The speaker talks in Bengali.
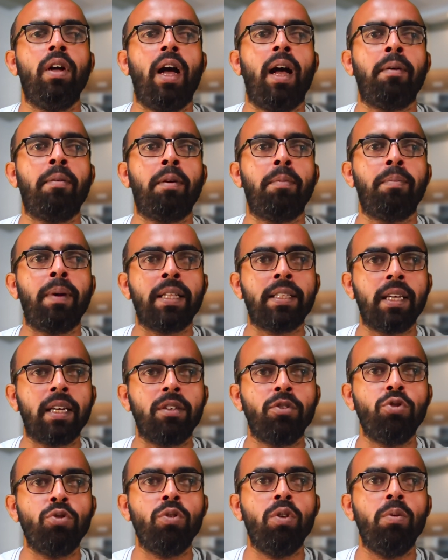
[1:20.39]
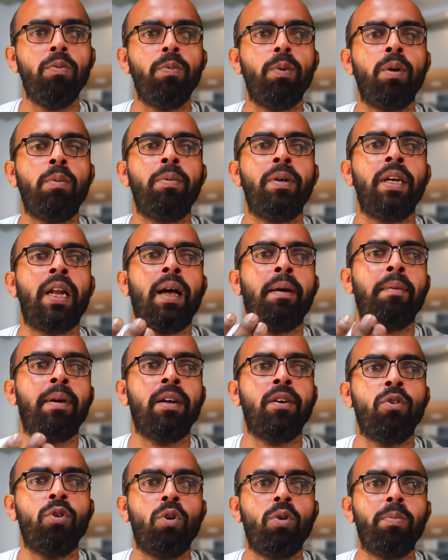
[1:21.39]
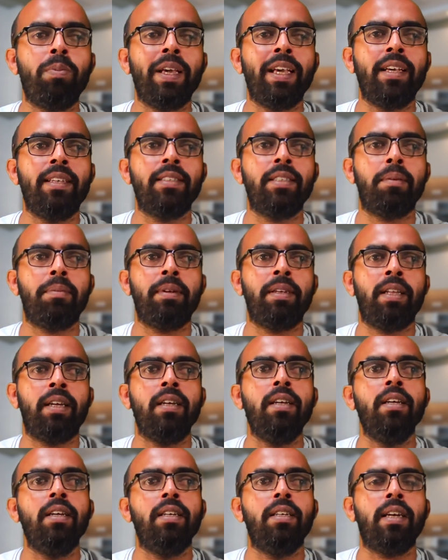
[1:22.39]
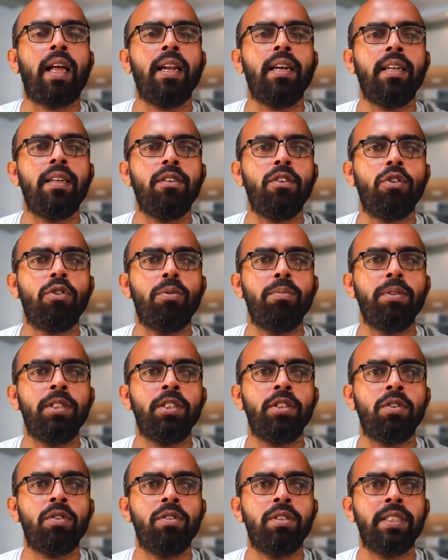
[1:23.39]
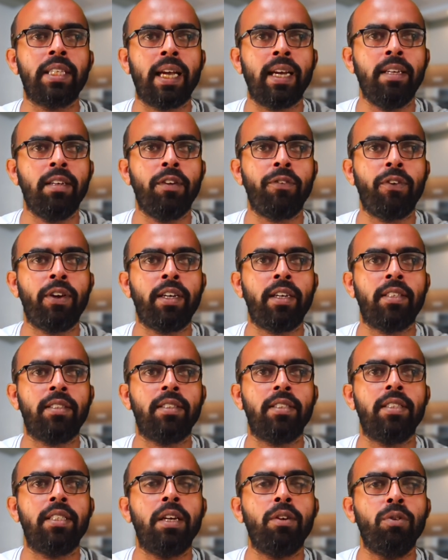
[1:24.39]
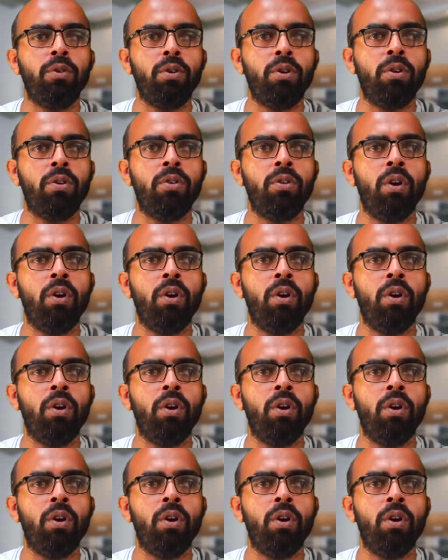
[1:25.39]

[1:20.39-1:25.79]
আমার মাথার চুল পড়বে না আমার নখ ভেঙে যাবে না নানান রকম যে সকল সাইড এফেক্ট আছে সেগুলো